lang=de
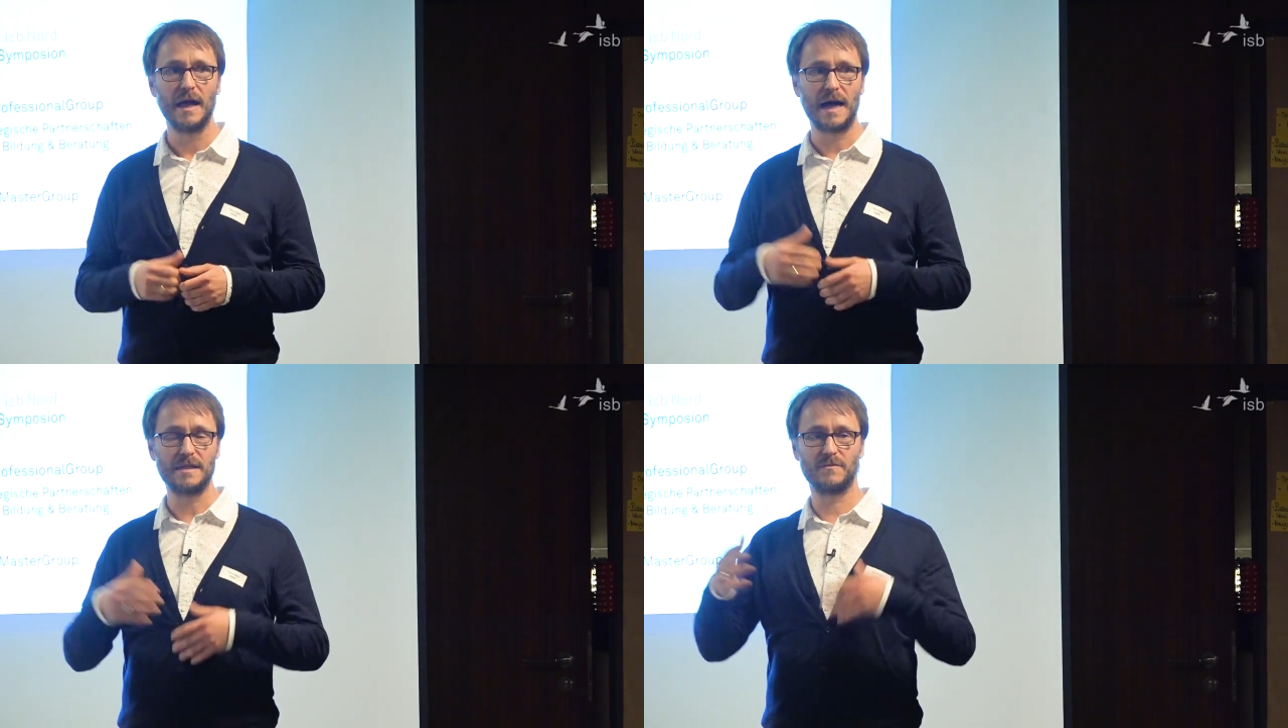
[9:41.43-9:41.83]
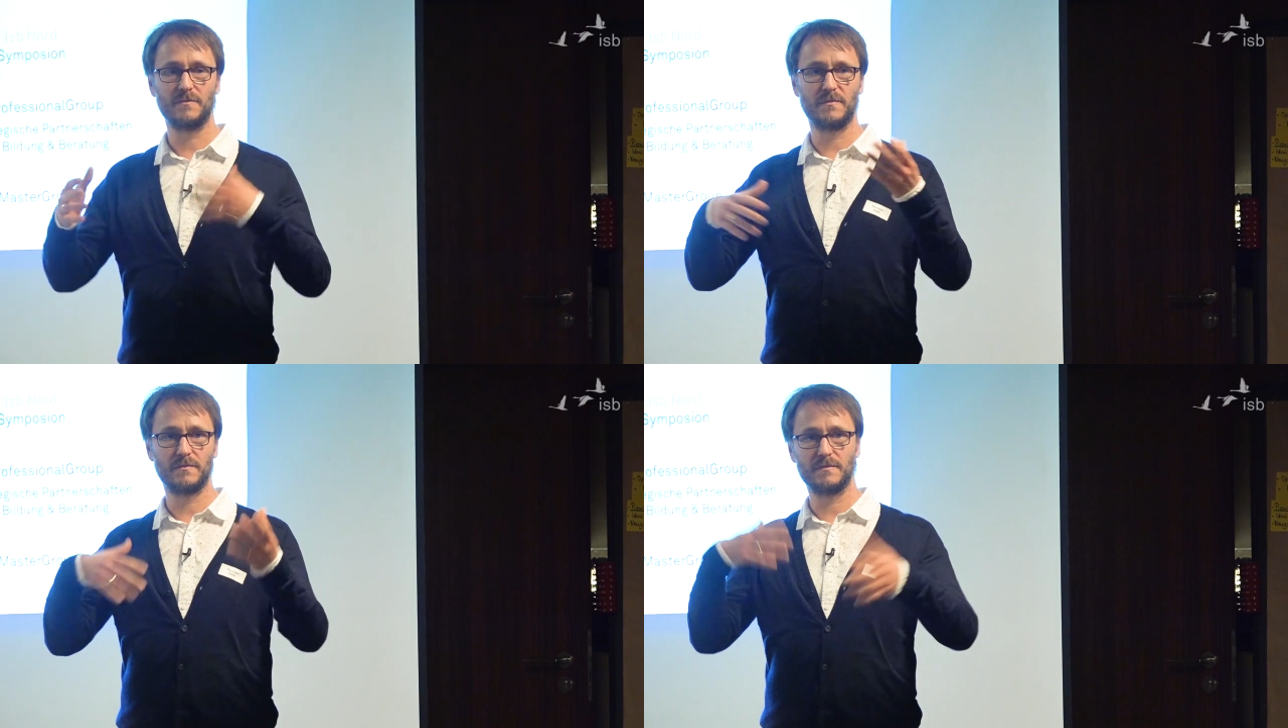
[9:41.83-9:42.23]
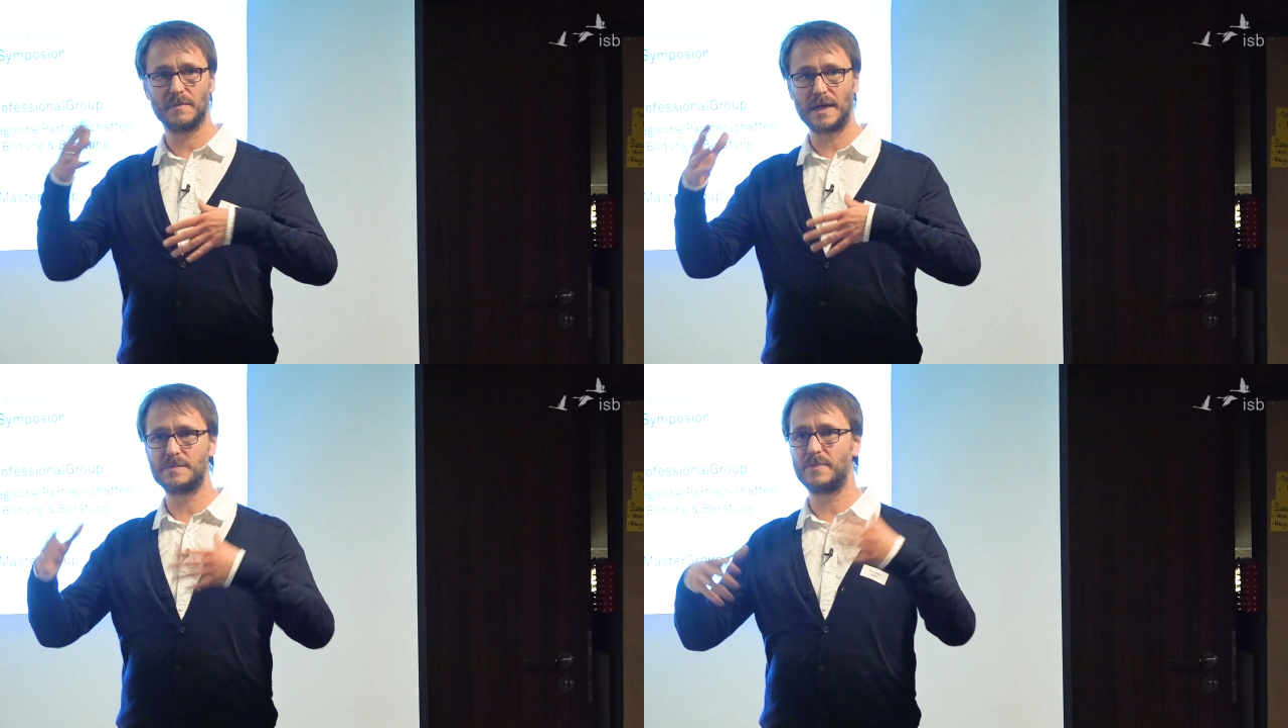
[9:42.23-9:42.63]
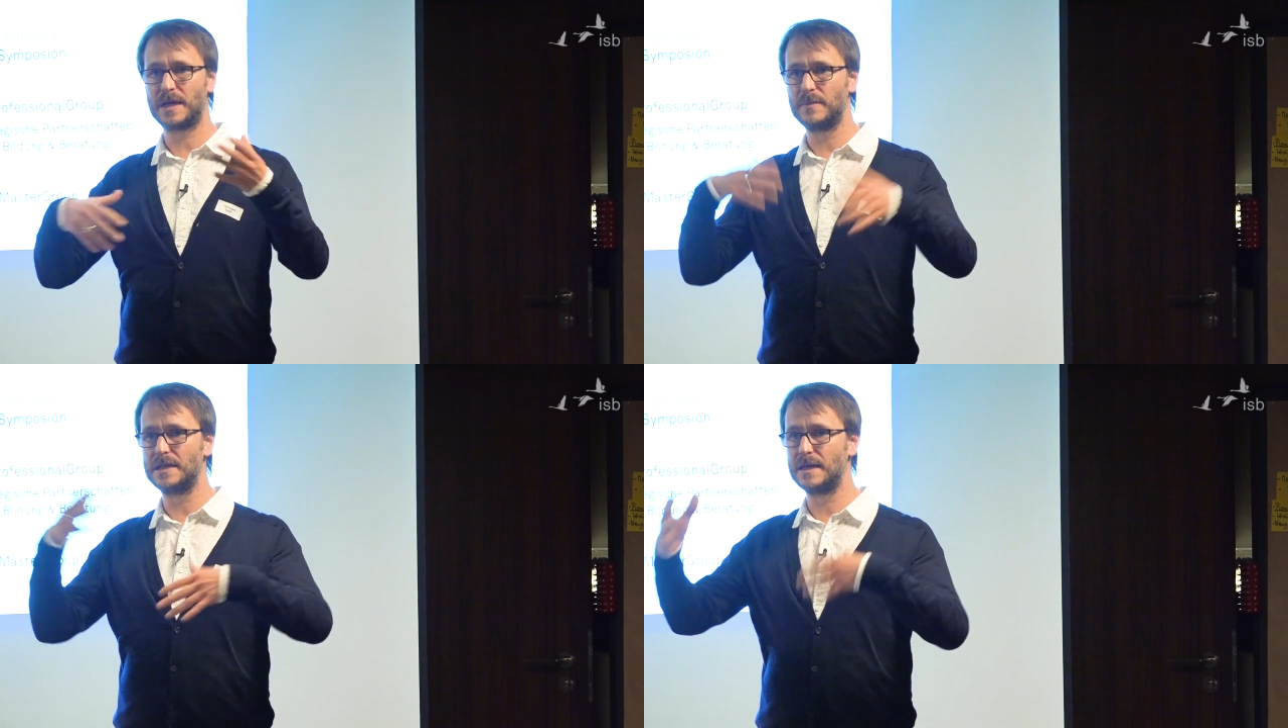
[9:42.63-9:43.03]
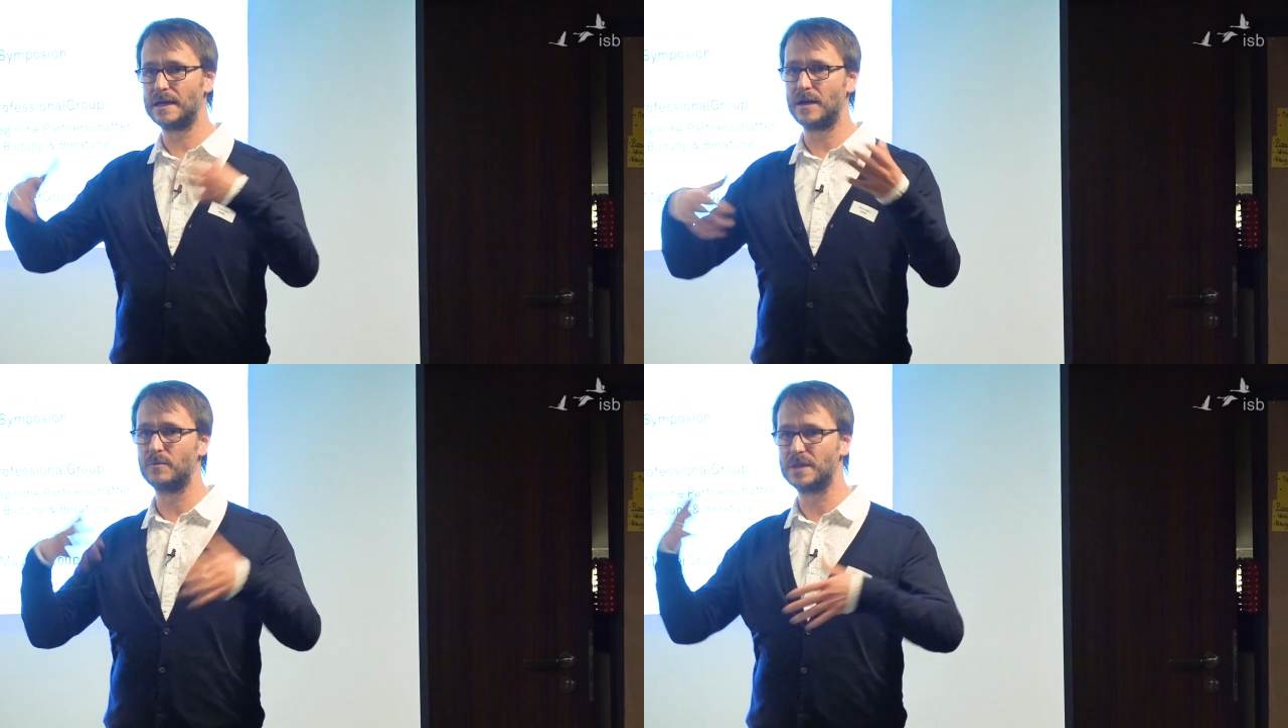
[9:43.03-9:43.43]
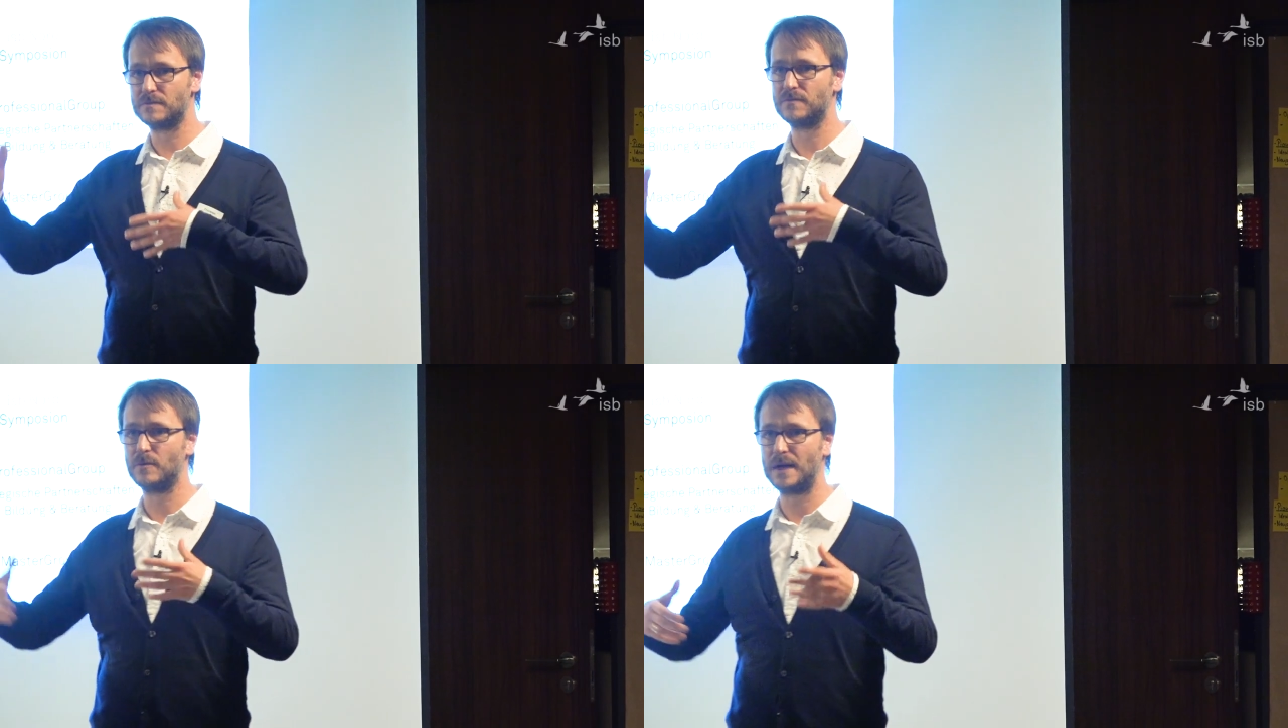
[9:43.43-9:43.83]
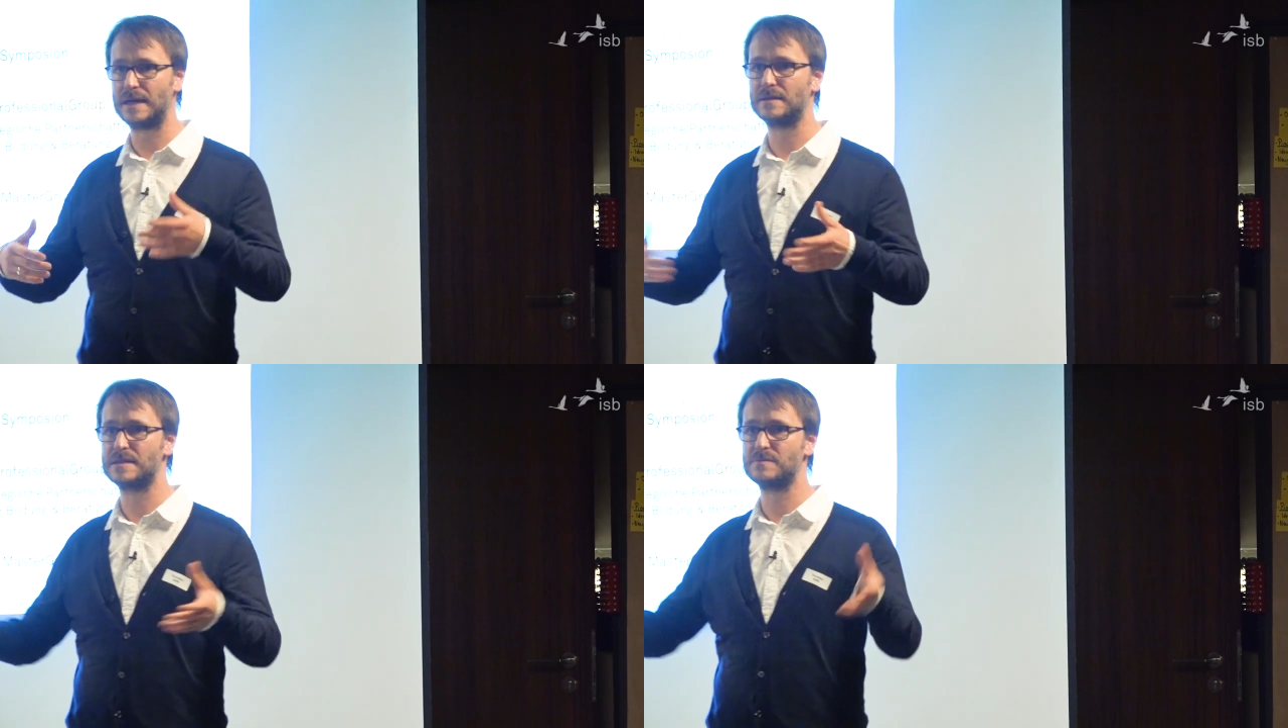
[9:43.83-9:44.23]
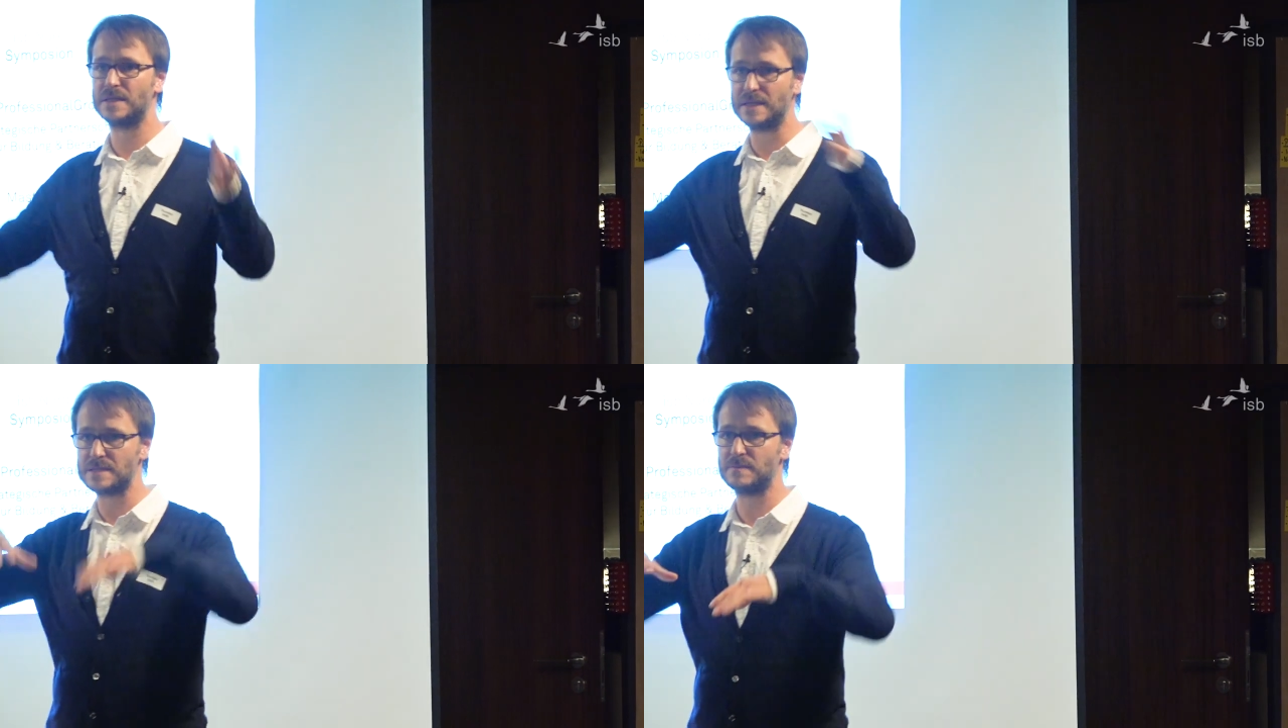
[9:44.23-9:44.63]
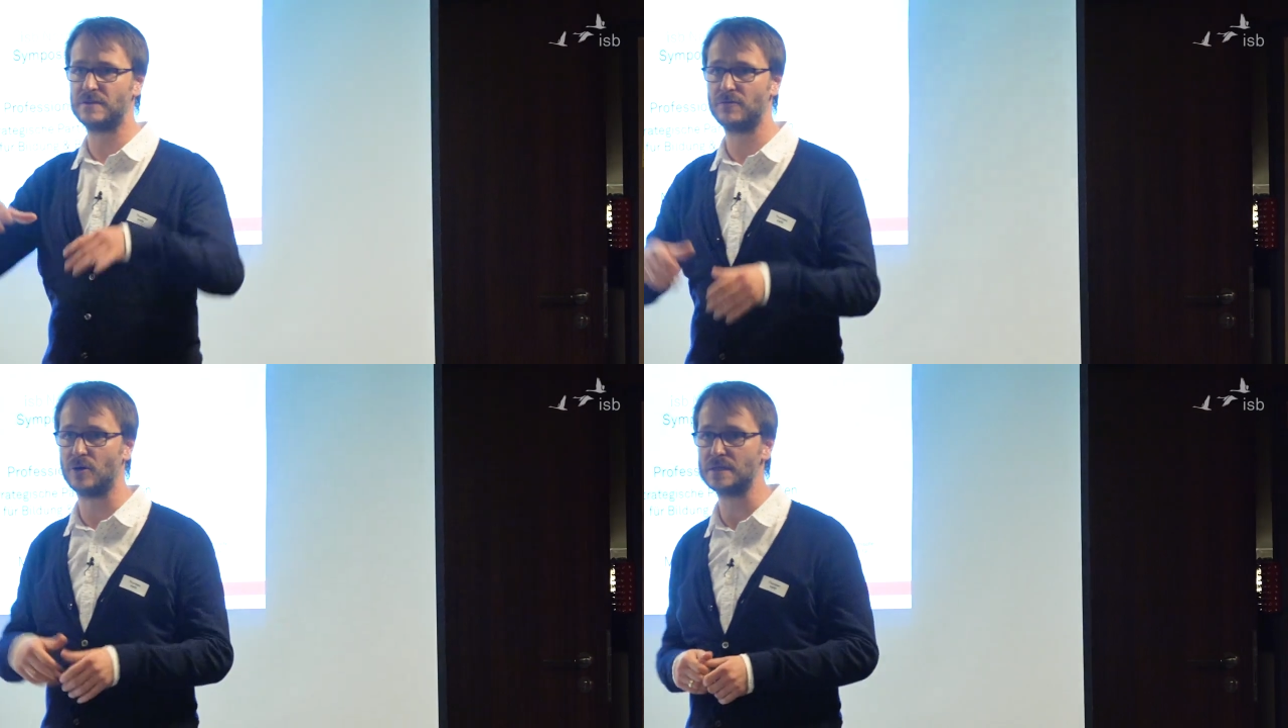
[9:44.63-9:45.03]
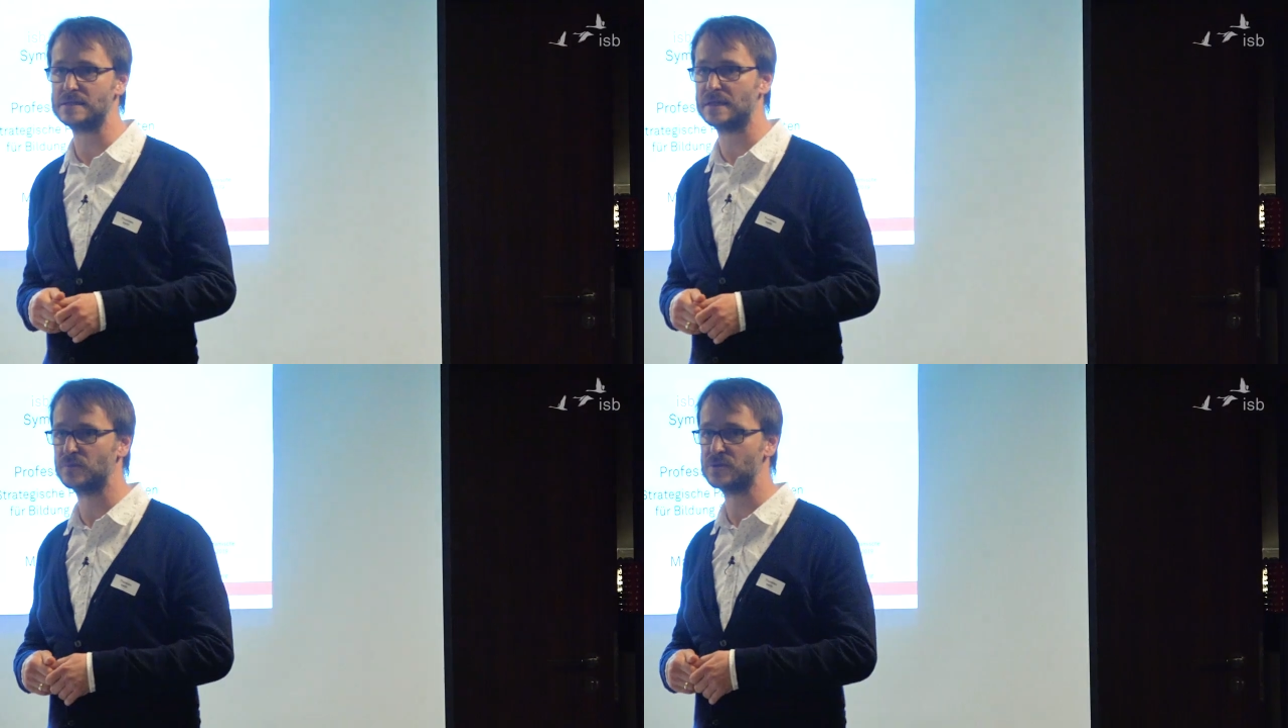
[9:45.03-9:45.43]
Also experimentieren auch mit Formaten, dass man nicht jedes Mal vor Ort sein